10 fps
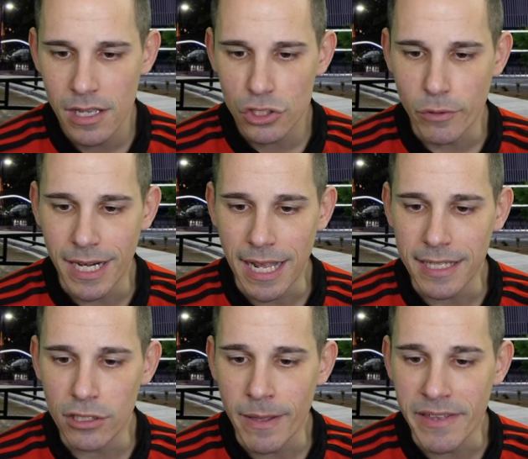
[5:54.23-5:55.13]
Sobre el
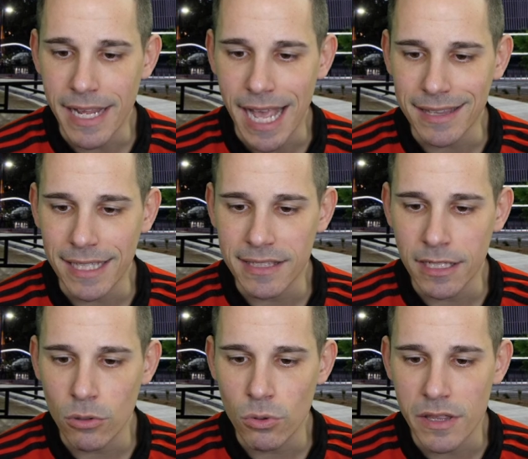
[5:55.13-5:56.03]
Atlético Madrid,
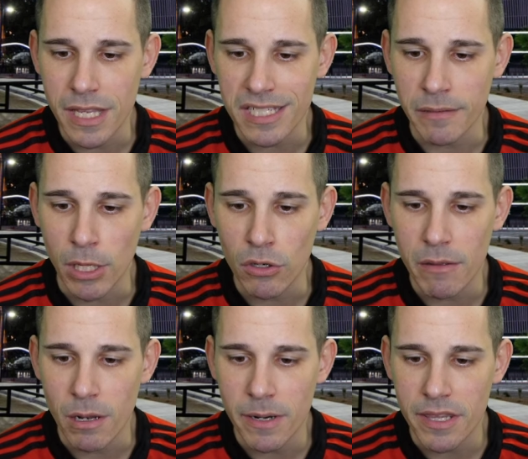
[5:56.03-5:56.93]
Athletic Club, dice Simeone y
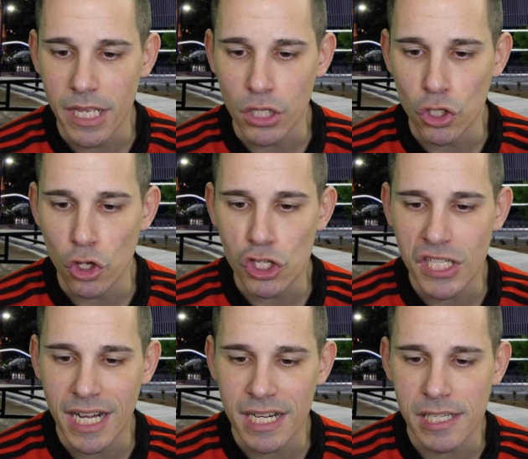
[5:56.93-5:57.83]
Valverde no
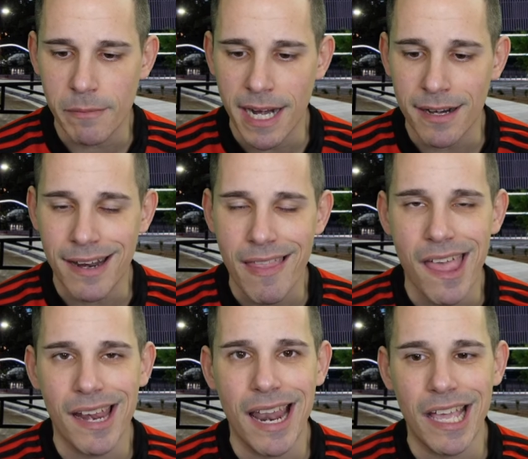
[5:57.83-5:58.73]
se reservarán
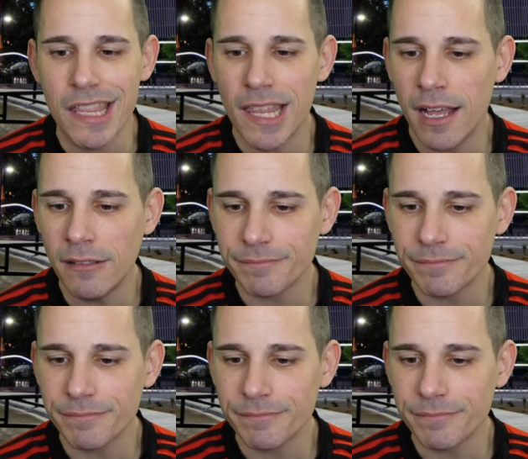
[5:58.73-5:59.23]
nada en la ida.